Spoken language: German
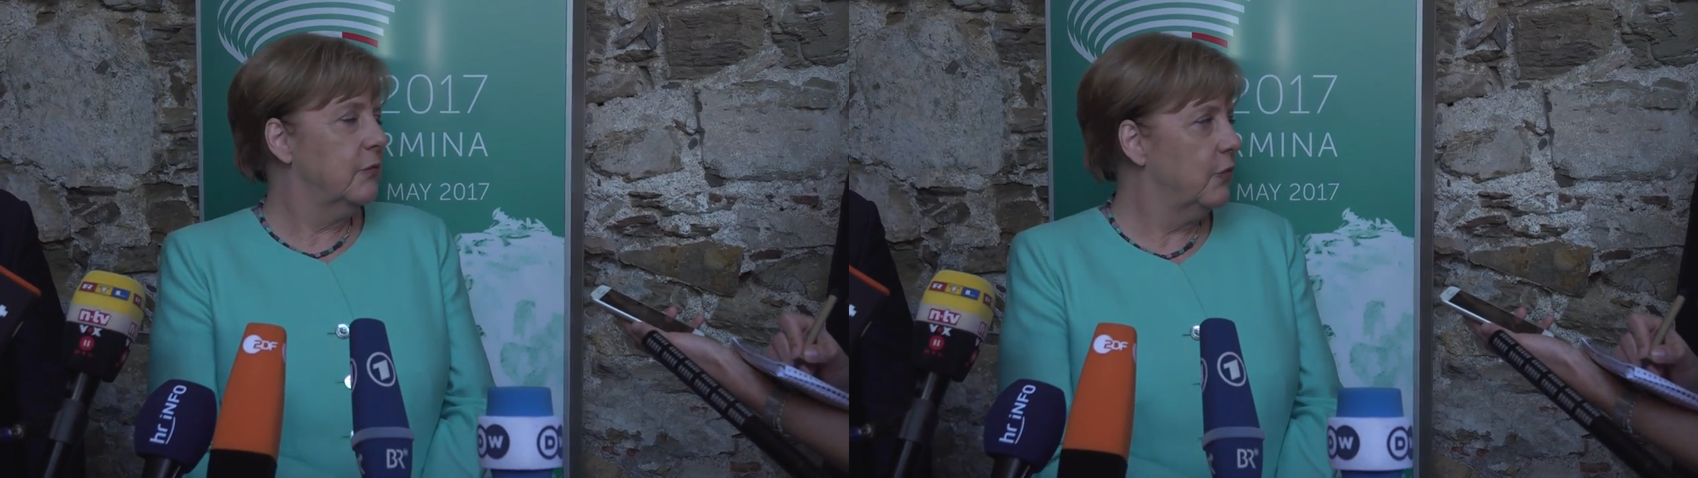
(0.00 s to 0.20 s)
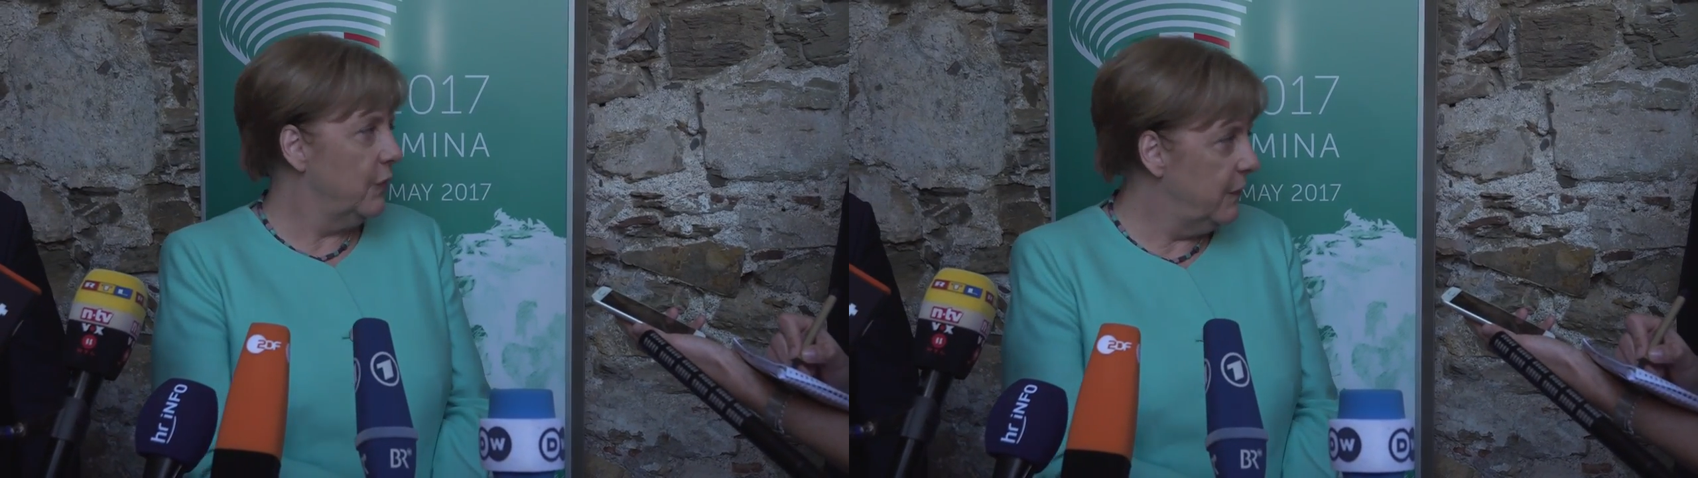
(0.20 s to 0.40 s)

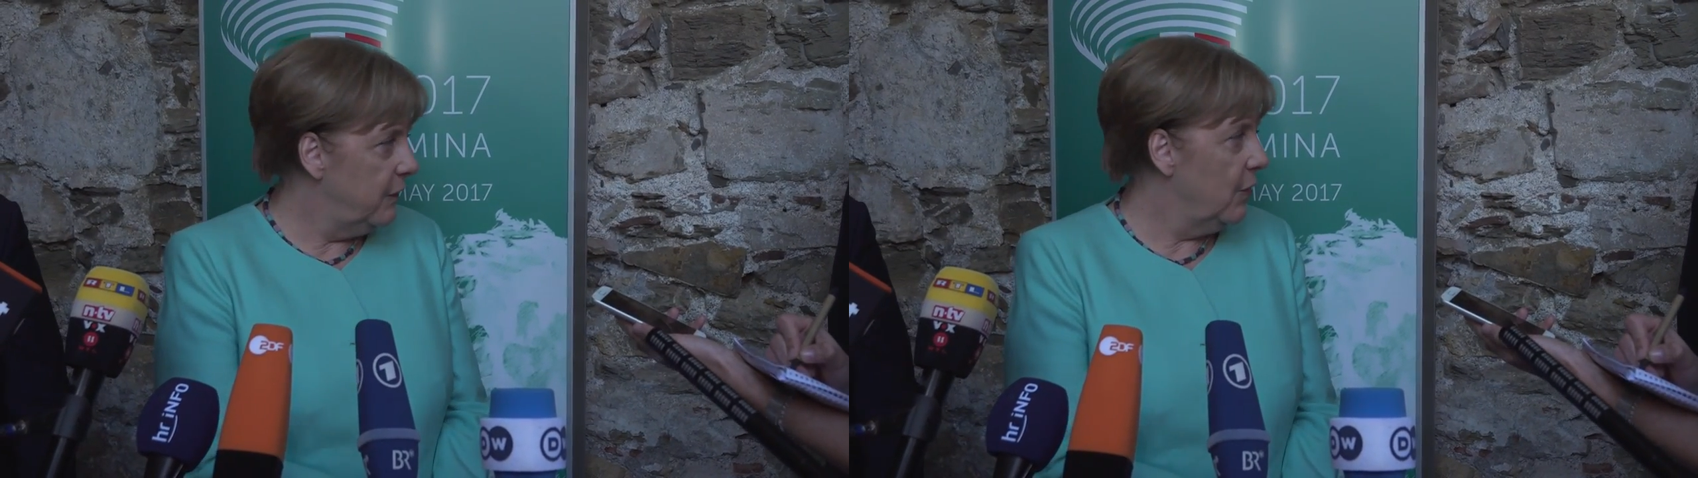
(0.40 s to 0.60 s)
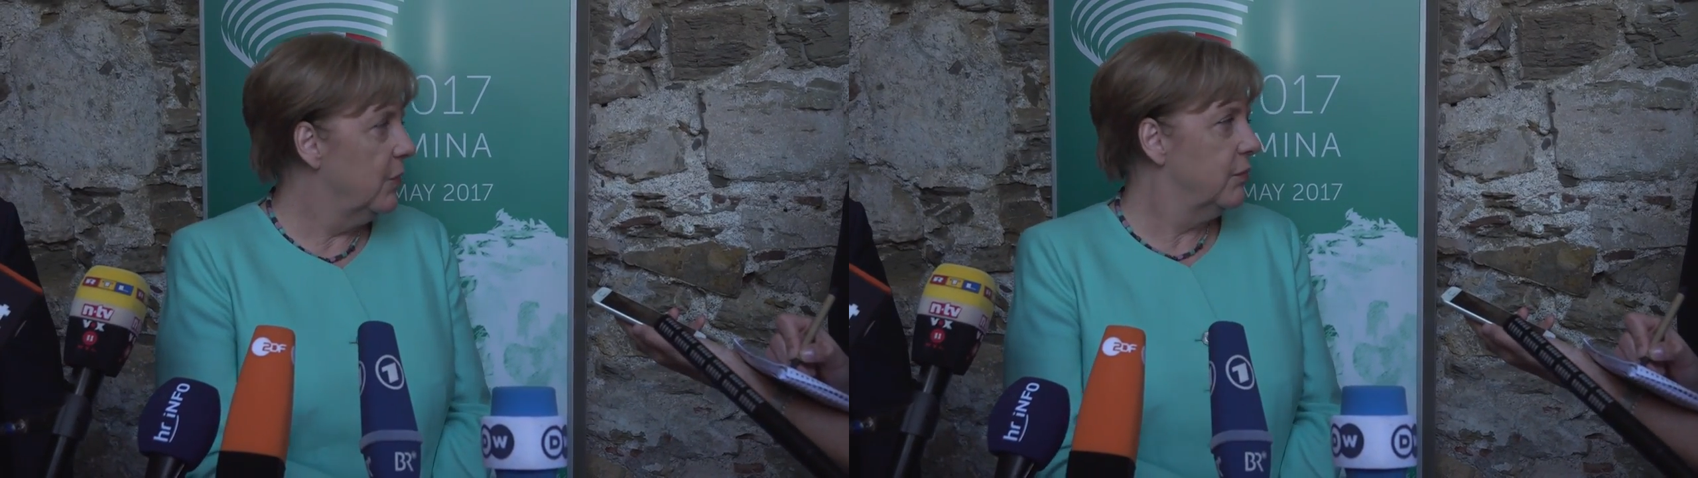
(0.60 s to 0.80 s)
sollten
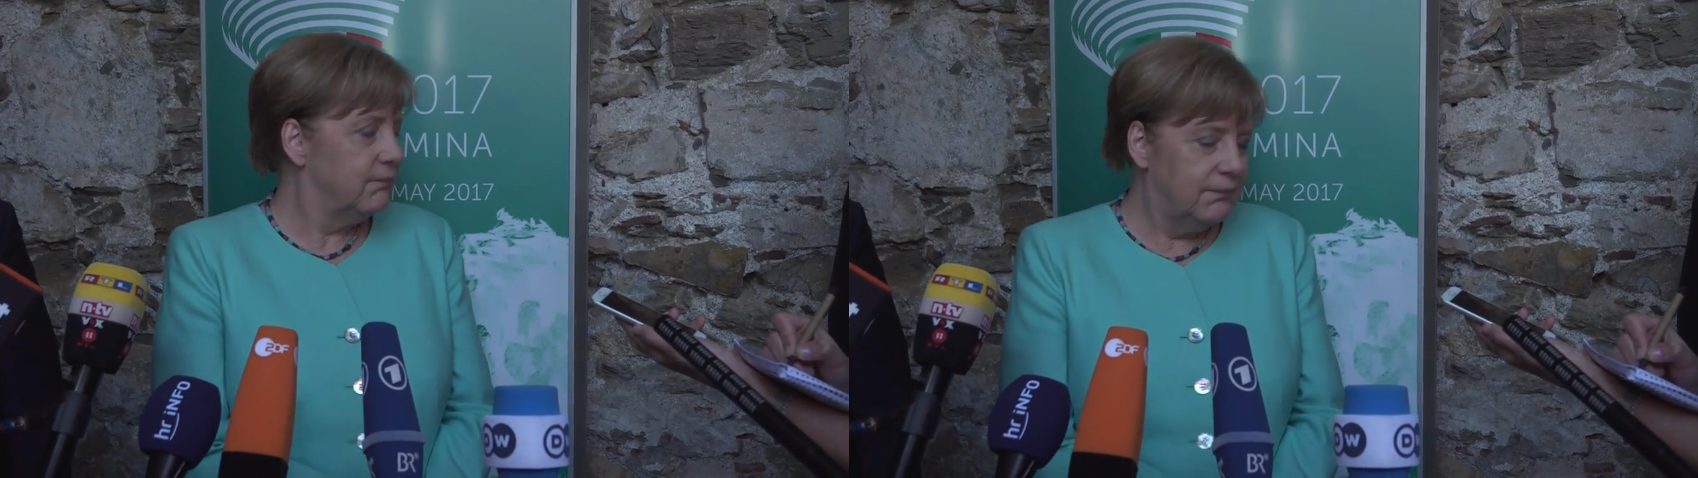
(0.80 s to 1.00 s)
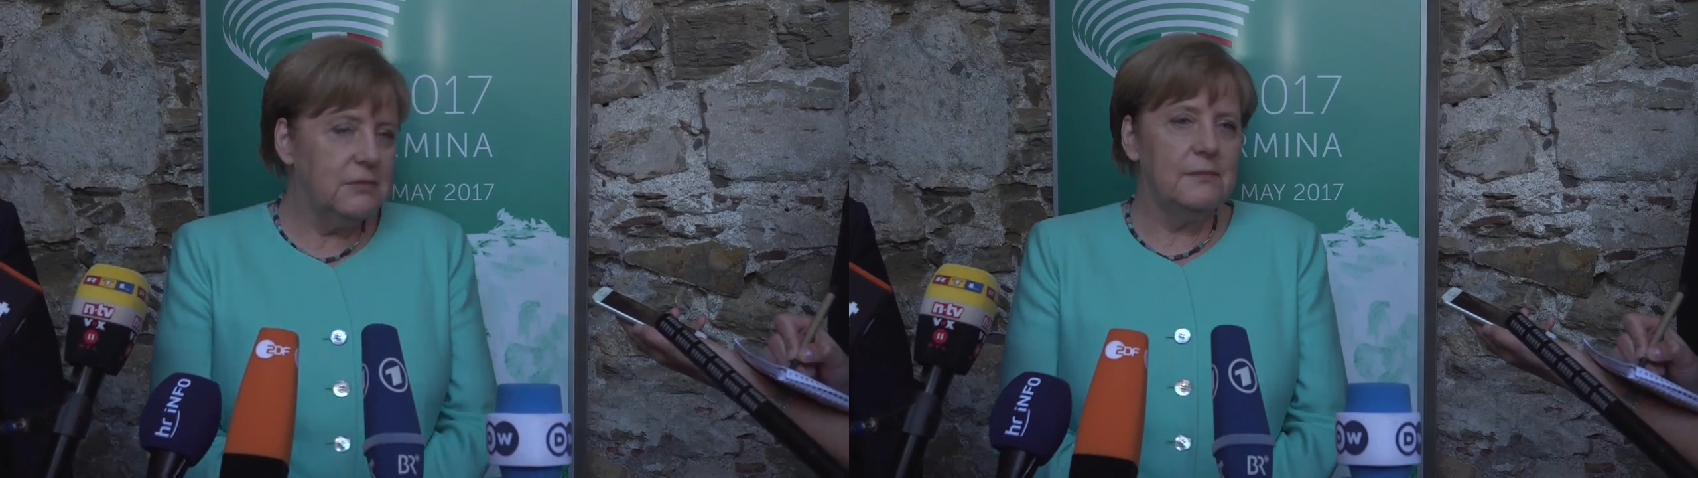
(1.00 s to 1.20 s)
Sie
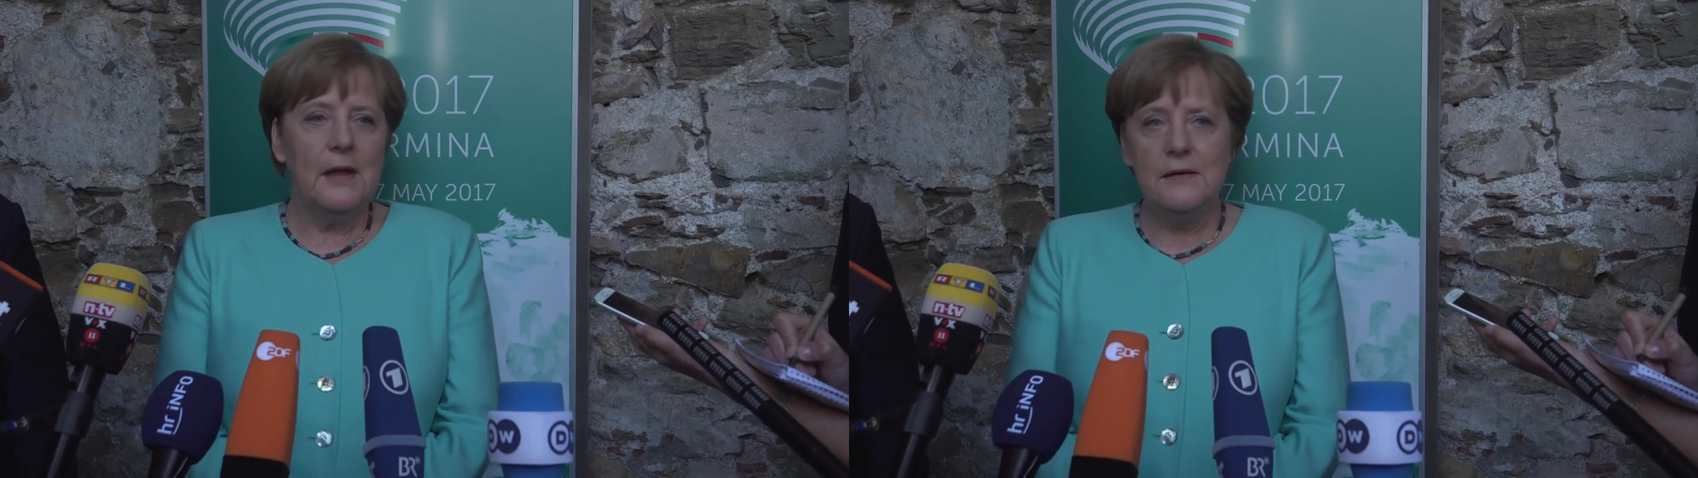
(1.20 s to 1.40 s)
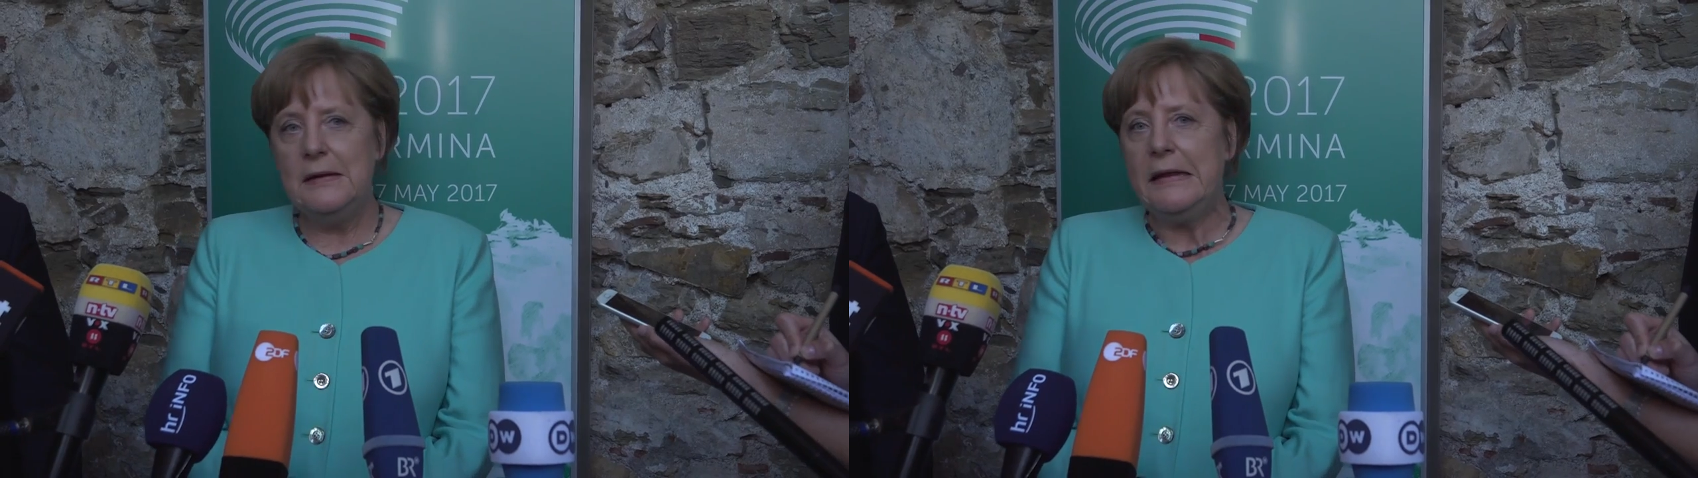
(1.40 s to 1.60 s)

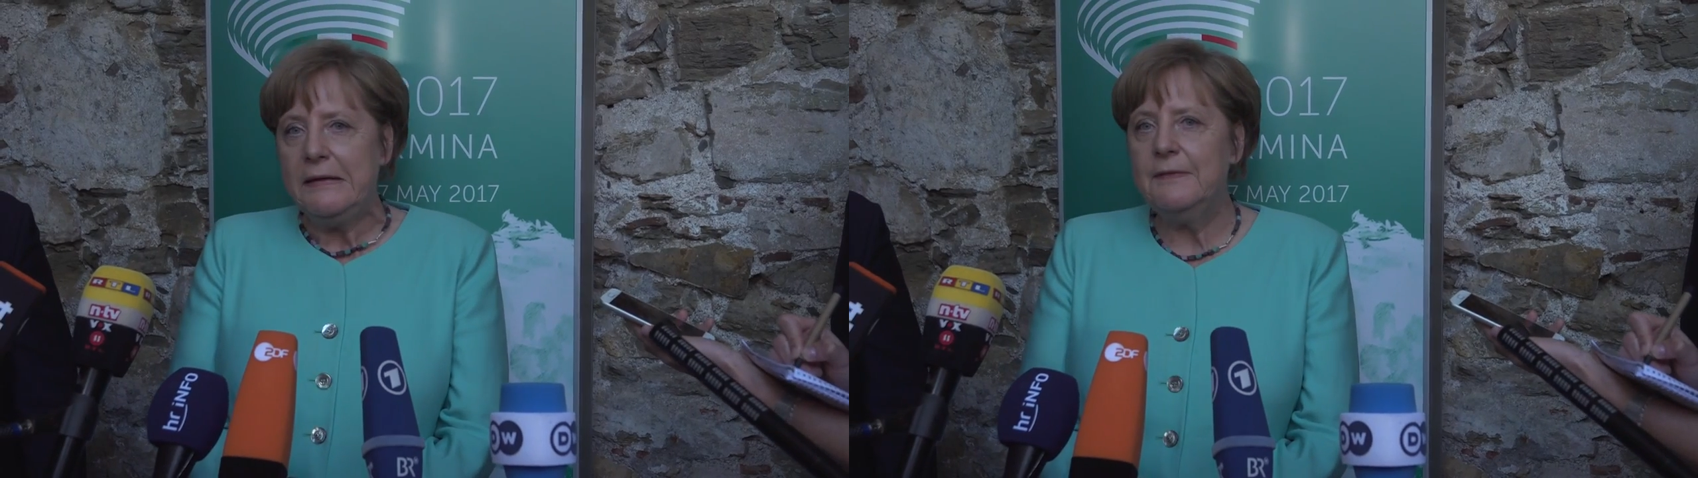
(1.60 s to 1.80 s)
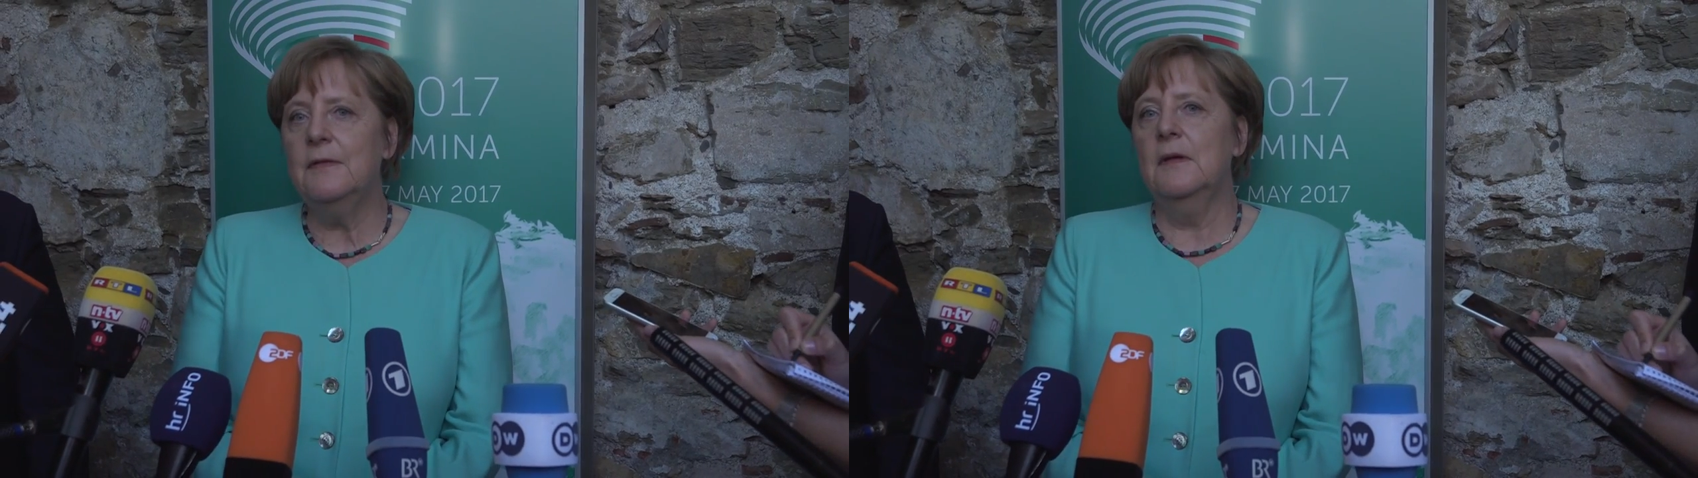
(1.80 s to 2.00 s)
dann
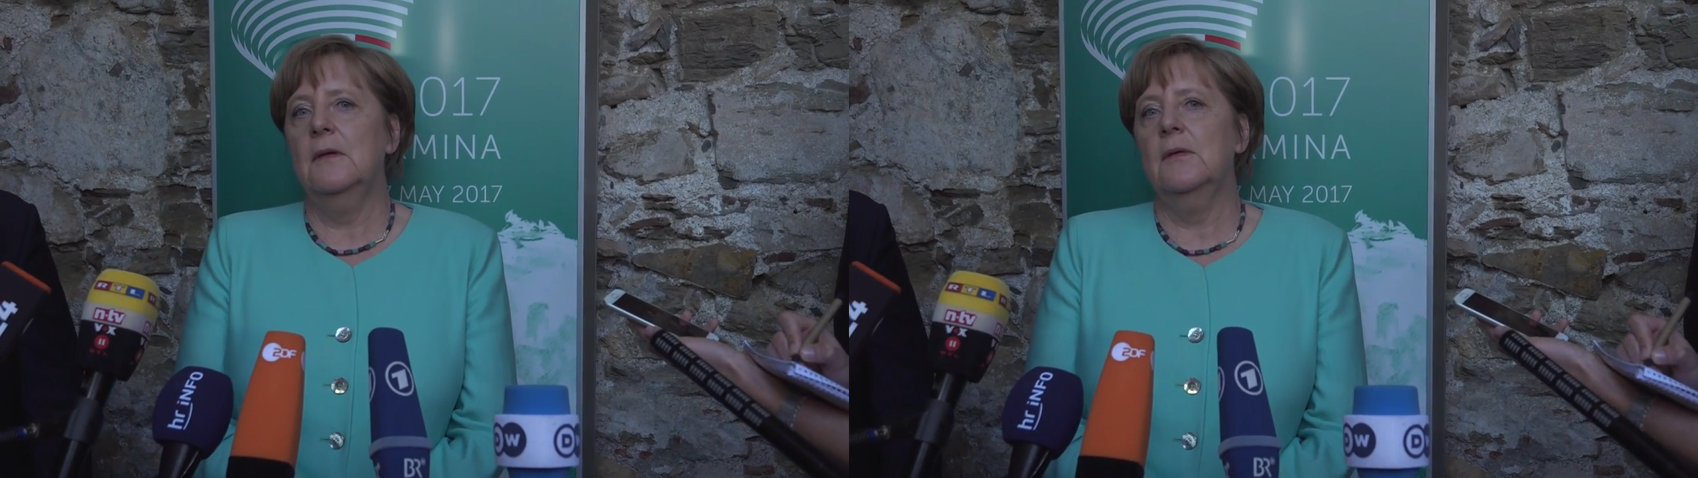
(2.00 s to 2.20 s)
lesen.